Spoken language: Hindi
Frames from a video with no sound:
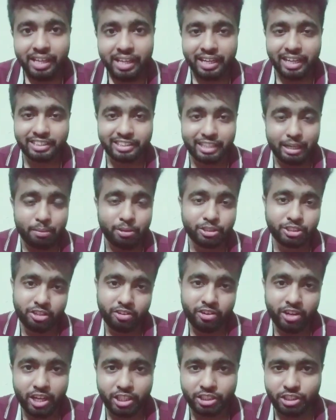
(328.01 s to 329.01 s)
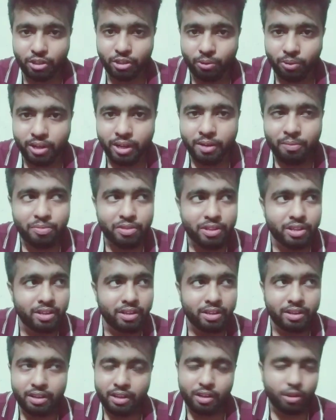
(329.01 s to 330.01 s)
कि सिलेबस का रिडक्शन होगा
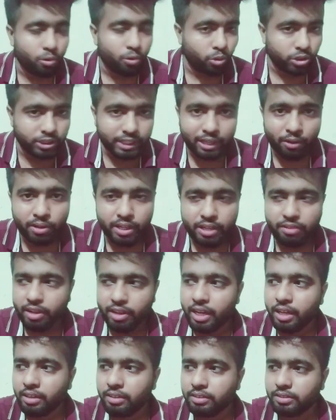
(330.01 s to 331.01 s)
कुछ नहीं होने वाला